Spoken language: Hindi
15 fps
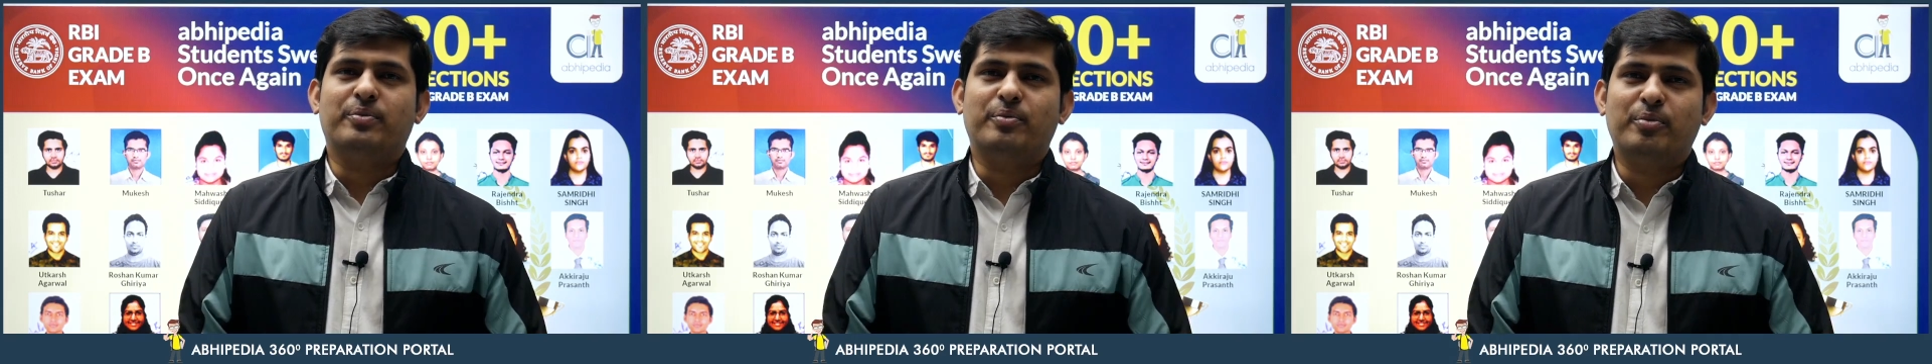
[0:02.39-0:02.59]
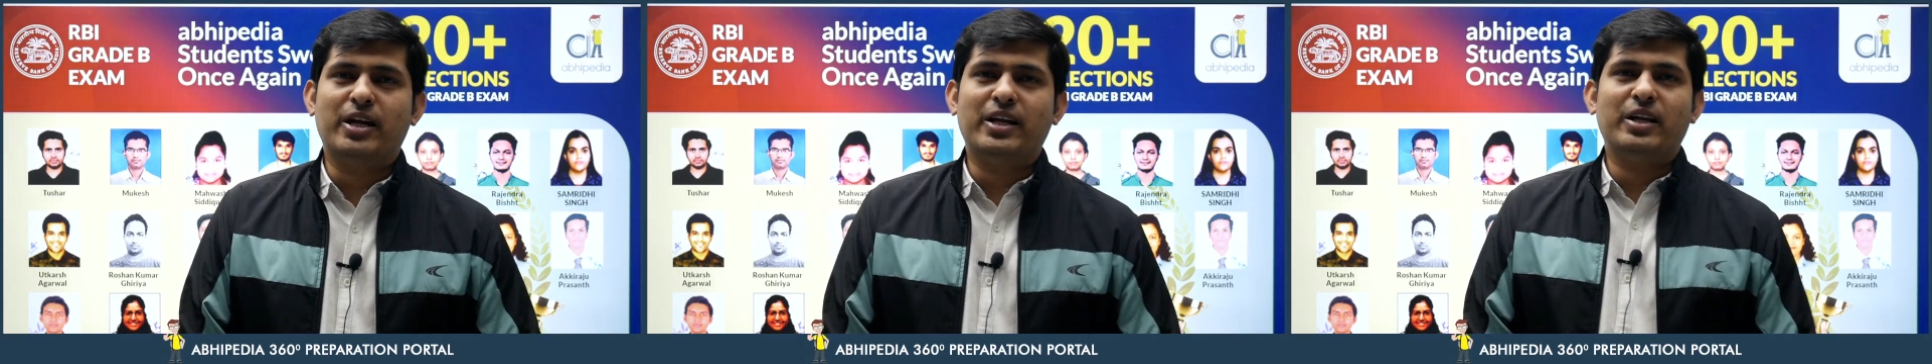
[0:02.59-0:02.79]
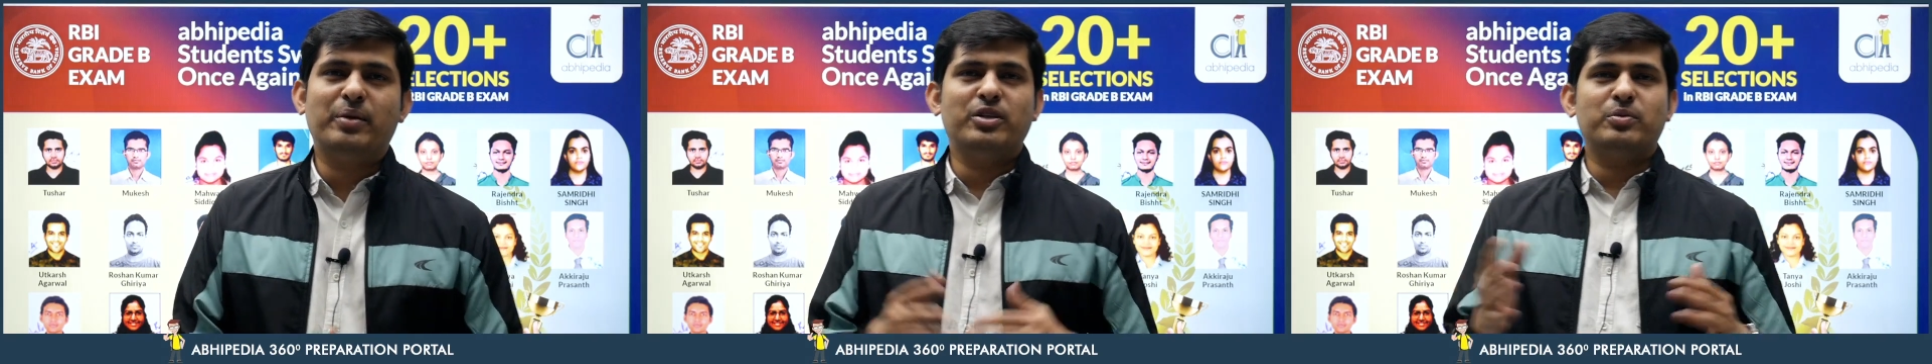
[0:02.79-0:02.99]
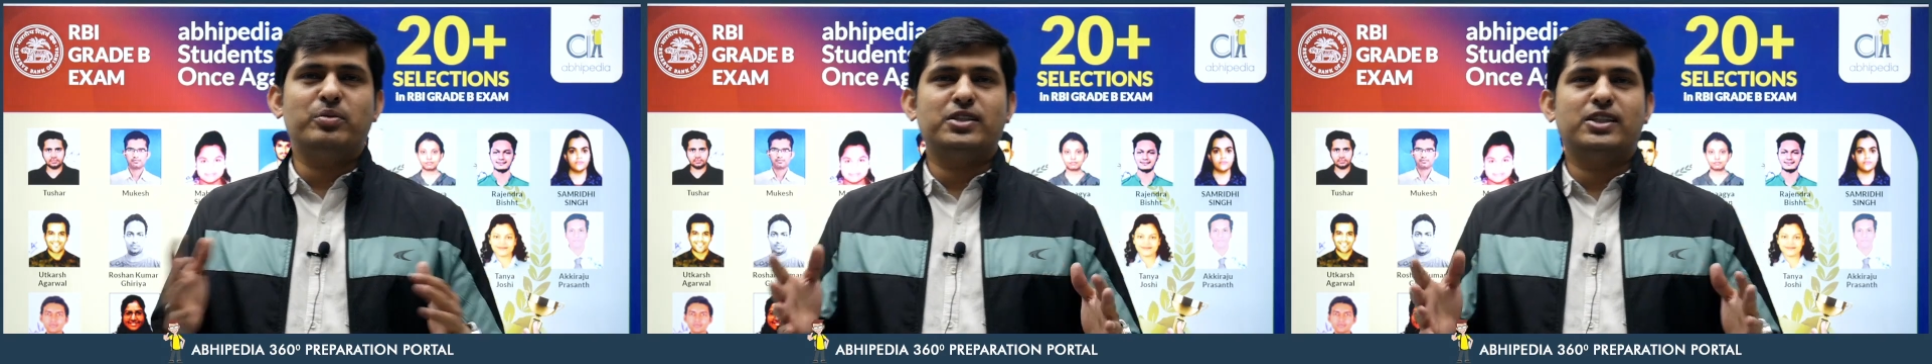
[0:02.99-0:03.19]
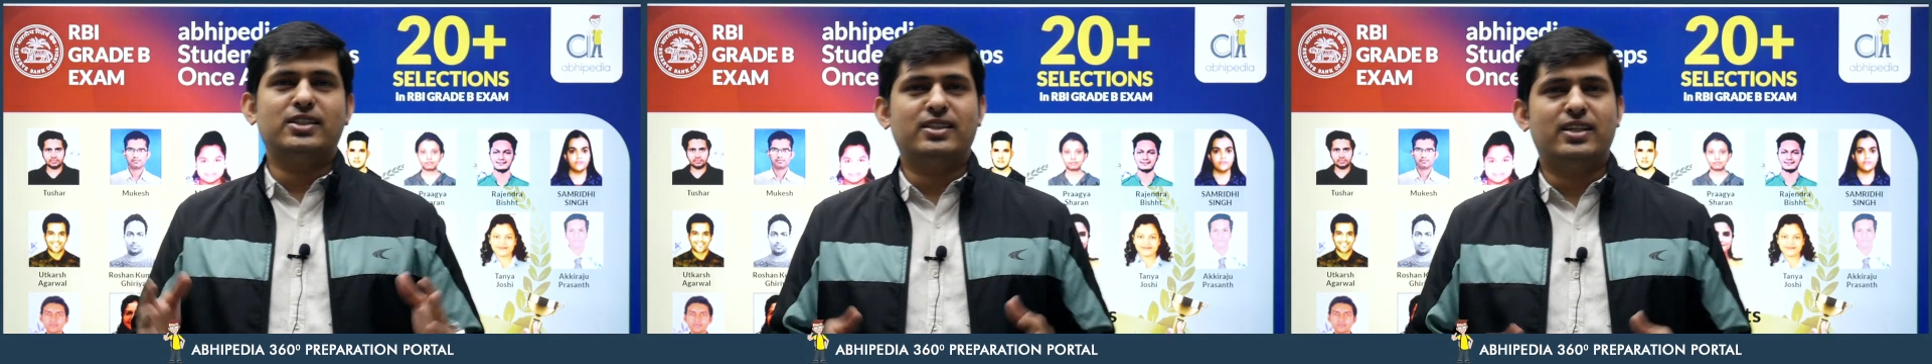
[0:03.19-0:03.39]
माय नेम इज़
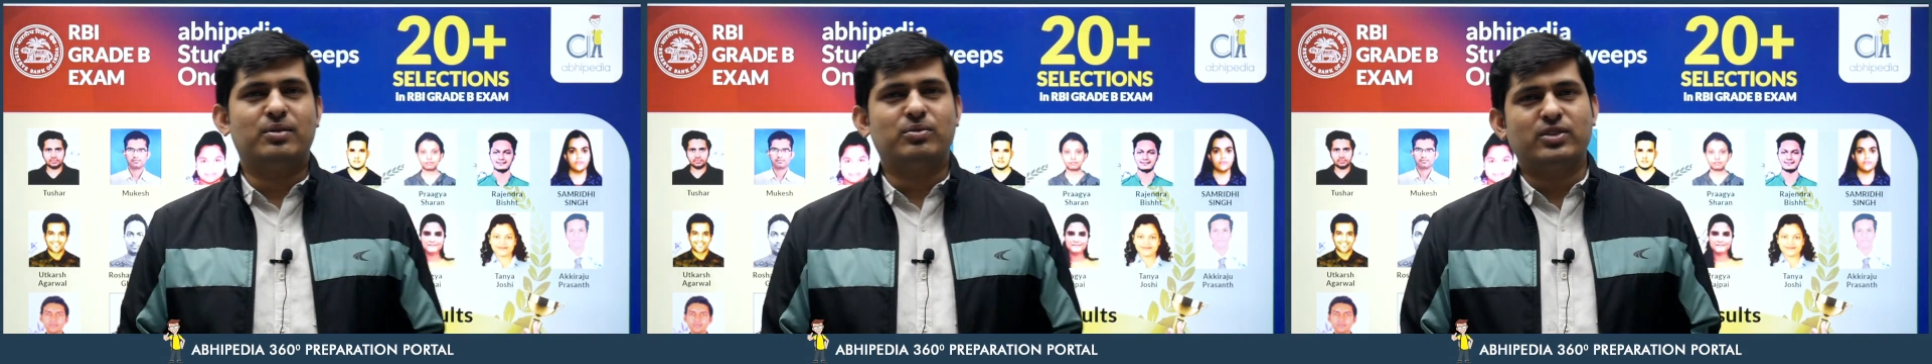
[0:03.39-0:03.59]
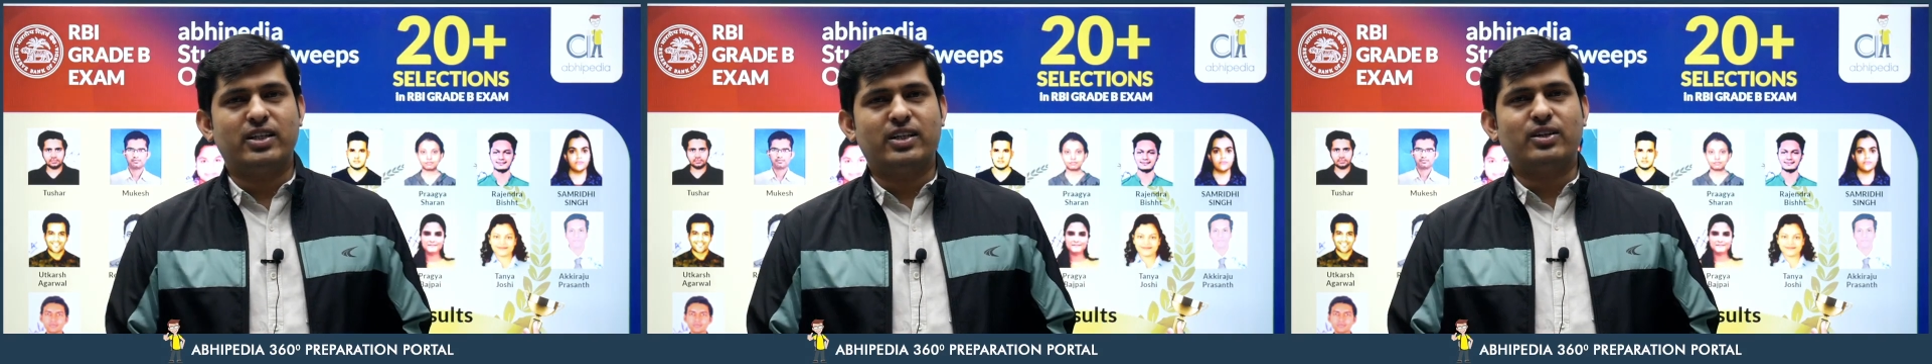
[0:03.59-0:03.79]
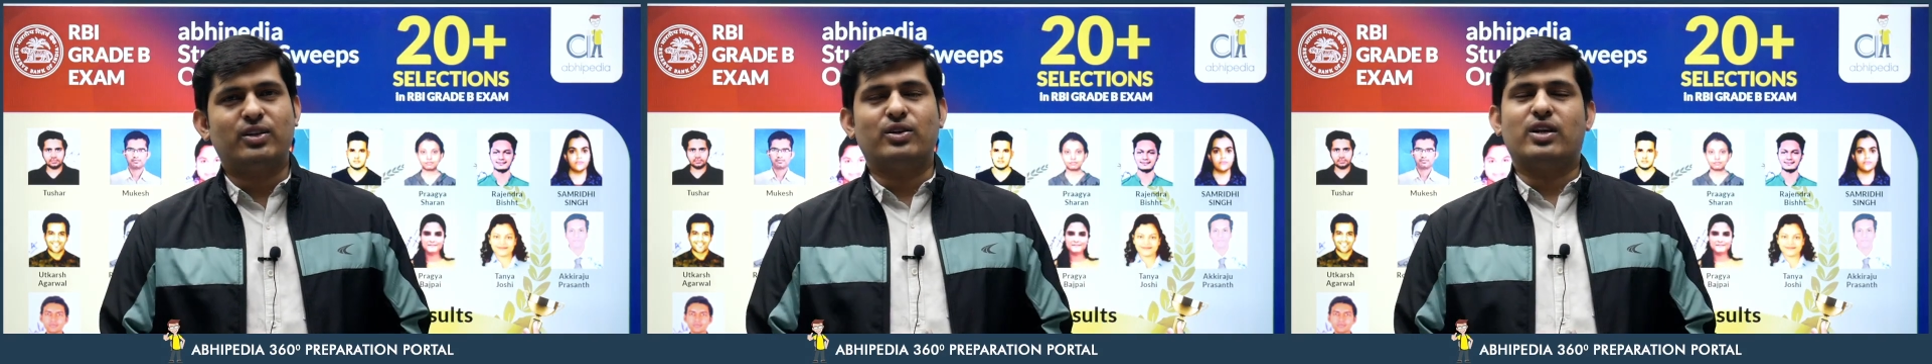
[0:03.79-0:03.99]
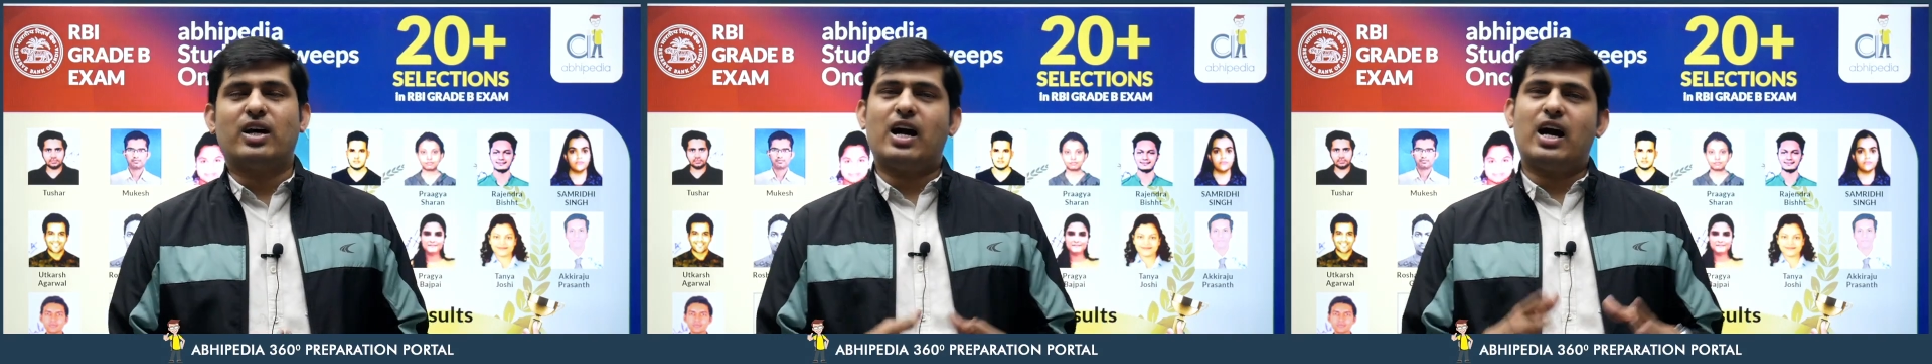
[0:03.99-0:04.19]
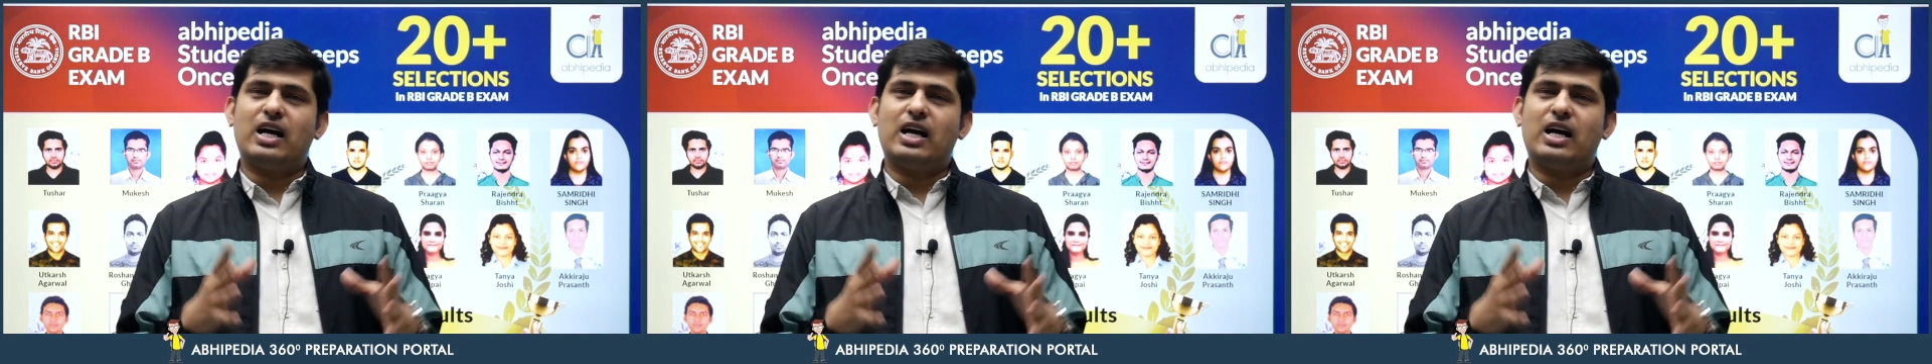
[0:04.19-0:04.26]
मिर्जा सद्दाम हुसैन और